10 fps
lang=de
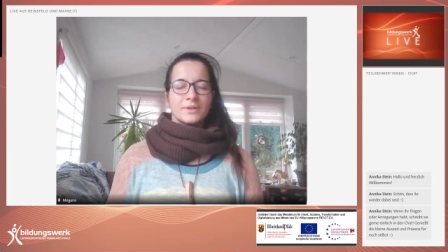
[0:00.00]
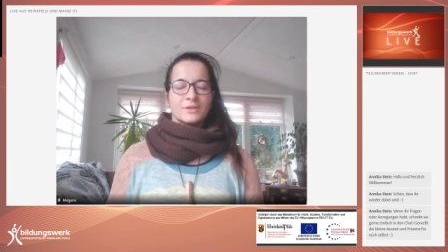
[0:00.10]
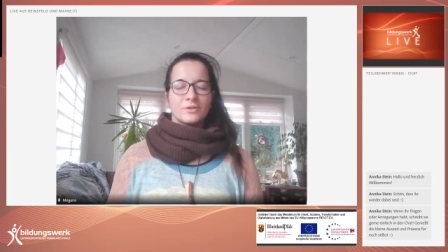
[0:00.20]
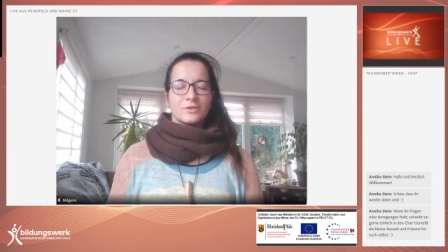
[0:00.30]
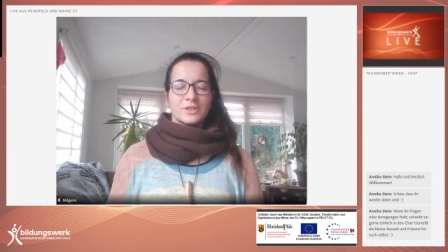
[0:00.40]

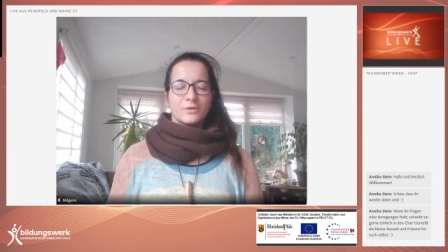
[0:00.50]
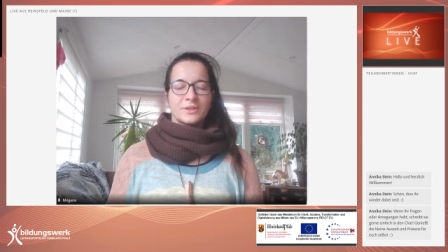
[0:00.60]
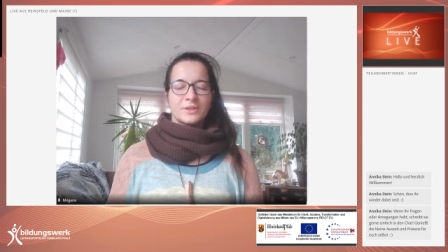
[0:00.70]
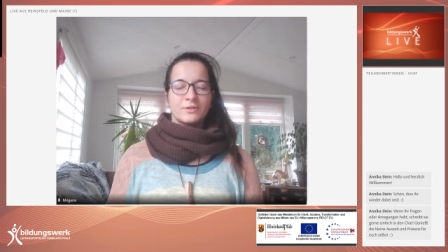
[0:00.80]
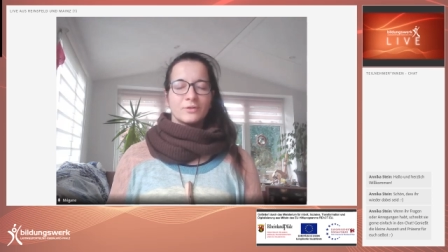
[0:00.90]
Vielleicht könnt ihr auch
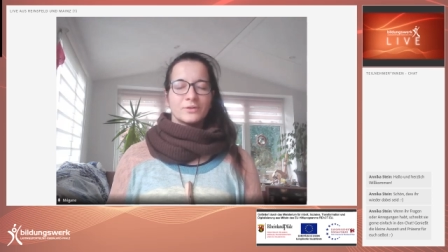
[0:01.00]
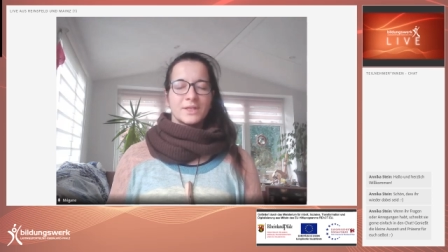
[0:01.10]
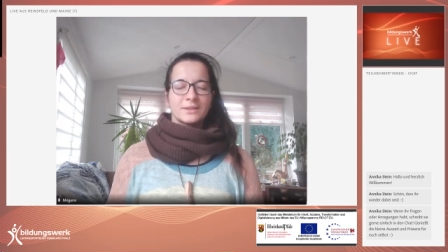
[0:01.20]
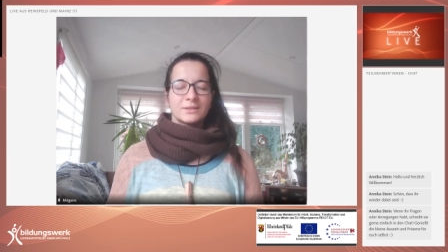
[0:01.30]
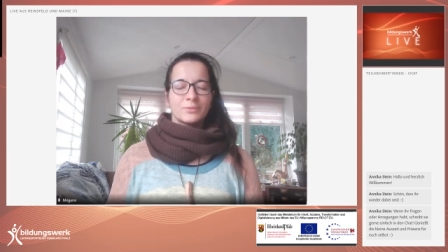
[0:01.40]
den
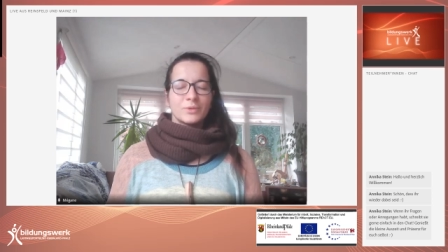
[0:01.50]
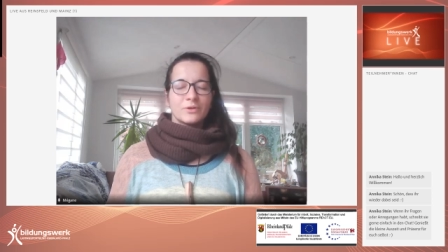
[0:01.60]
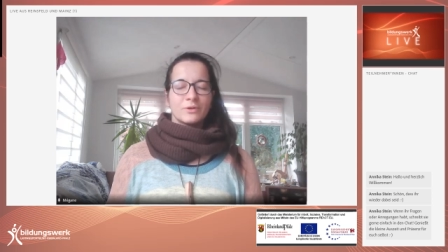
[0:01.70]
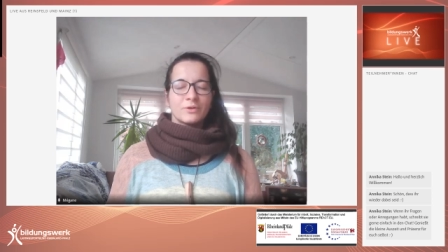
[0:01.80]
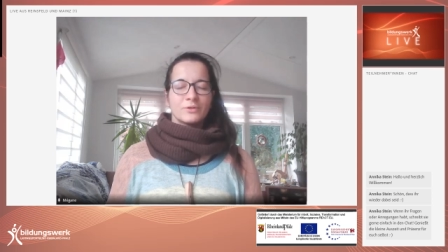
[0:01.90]
Kontakt
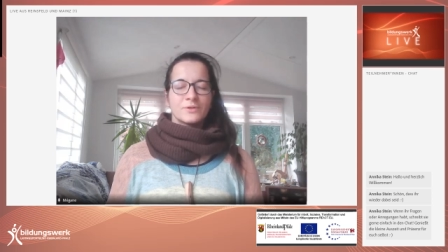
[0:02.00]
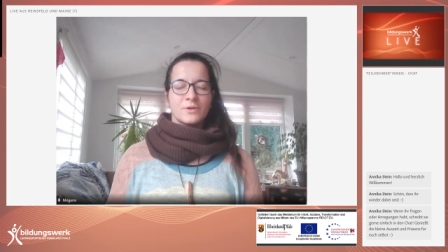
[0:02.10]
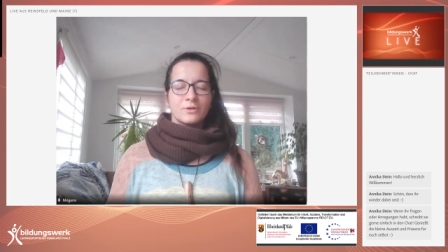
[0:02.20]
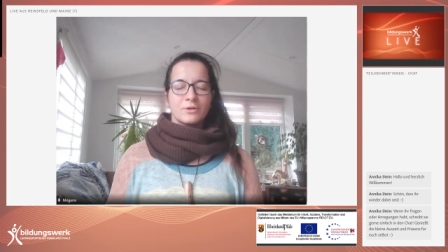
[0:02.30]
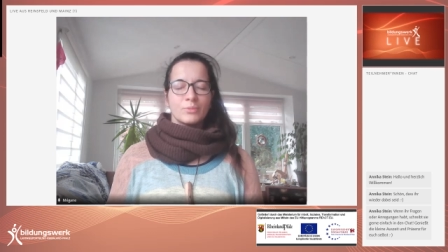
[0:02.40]
mit euren
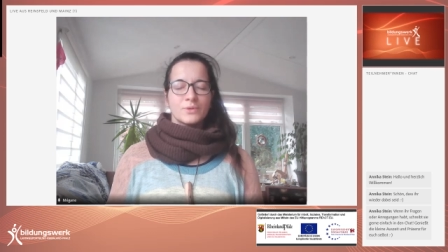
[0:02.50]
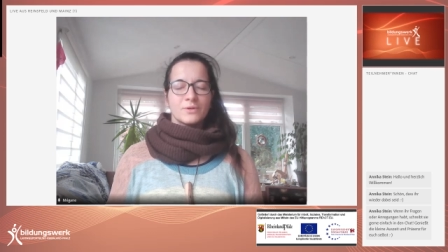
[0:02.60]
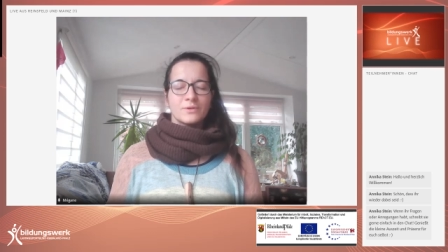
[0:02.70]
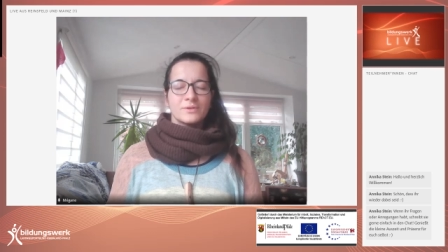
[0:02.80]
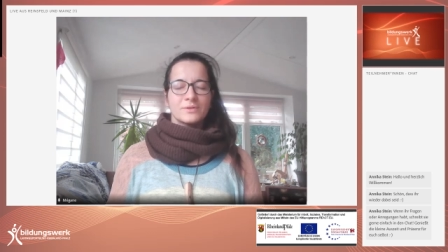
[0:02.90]
Socken
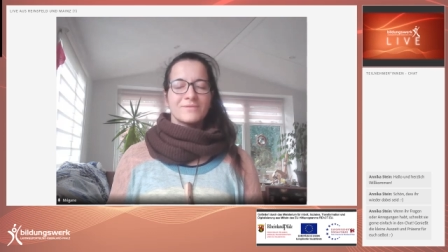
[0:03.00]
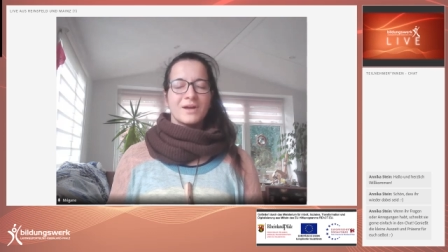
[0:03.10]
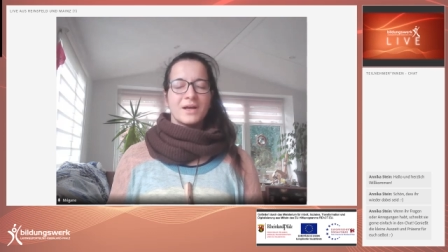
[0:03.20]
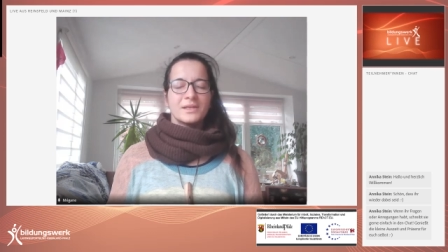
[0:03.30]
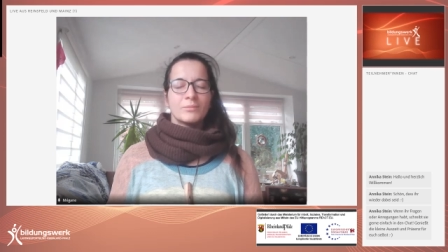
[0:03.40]
besonders
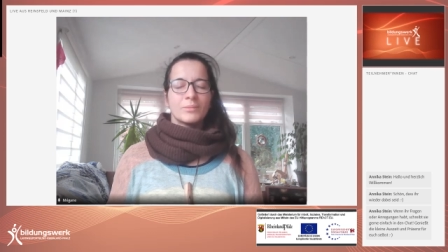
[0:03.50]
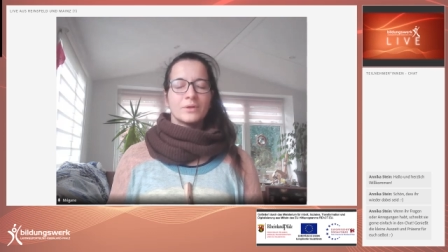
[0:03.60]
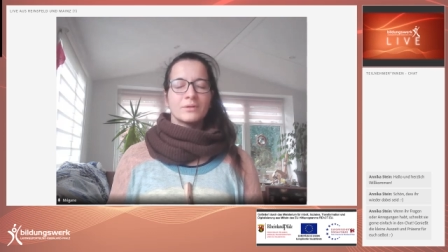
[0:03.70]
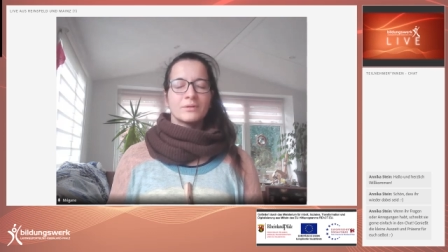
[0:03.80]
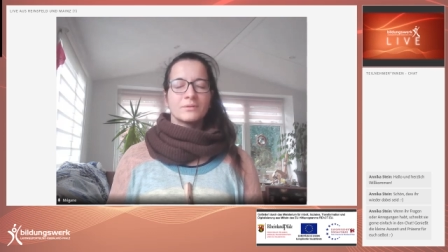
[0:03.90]

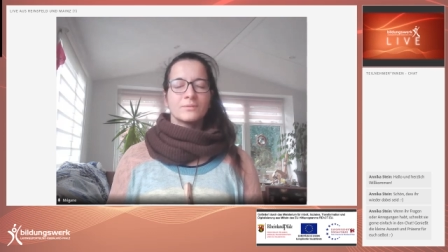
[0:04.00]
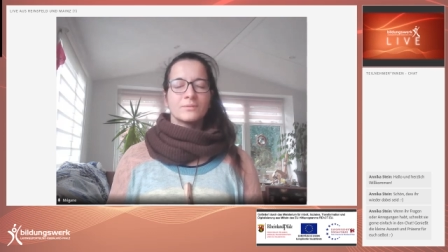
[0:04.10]
wahrnehmen.